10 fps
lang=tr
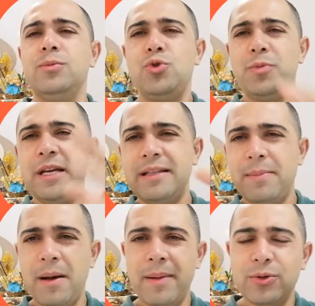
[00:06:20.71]
Cümleyi
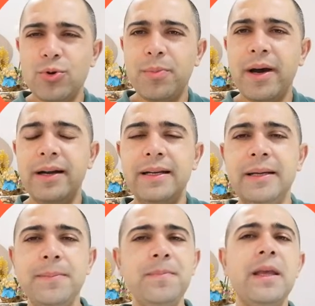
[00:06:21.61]
tamamen
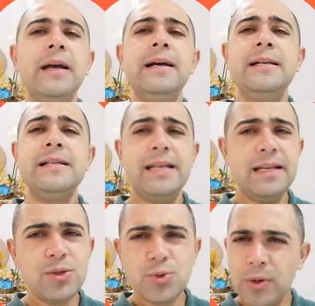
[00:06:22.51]
toparlayayım.
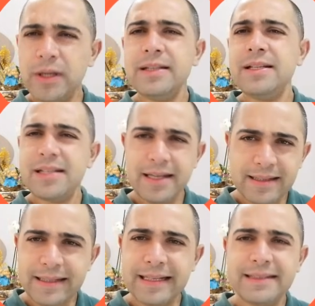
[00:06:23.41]
Senin söylediğin
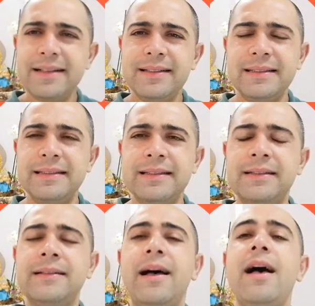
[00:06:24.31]
şey dikkate
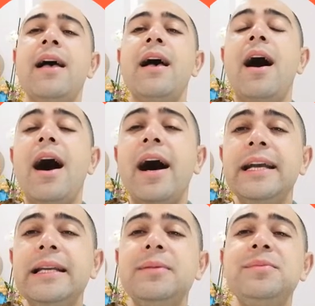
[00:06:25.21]
alındığında
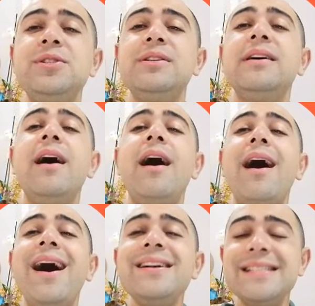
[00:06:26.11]

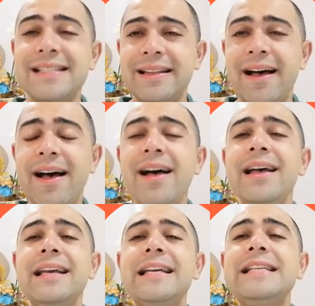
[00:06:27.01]
ayrımcılığa
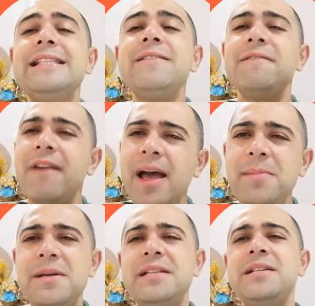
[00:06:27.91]
asla izin
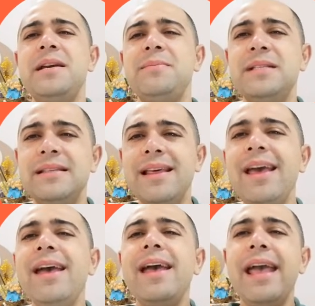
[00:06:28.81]
vermeyeceğimizi
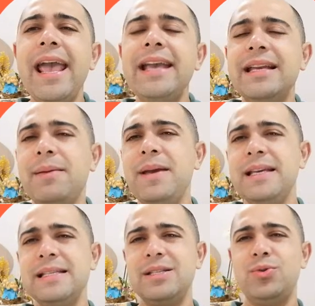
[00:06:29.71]
de
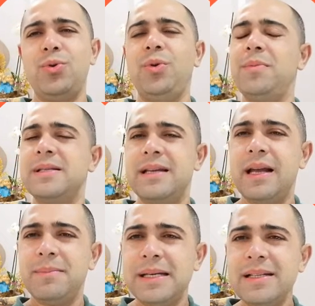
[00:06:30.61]
eklemek istiyorum.
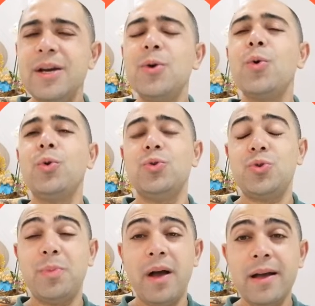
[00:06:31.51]
Mesela bir
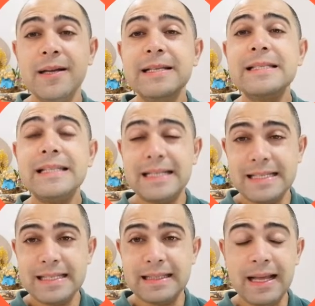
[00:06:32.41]
konuşma
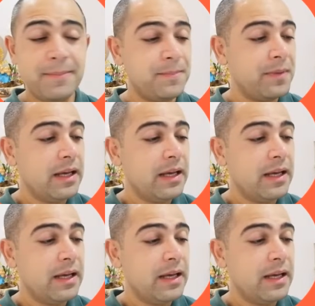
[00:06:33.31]
sırasında.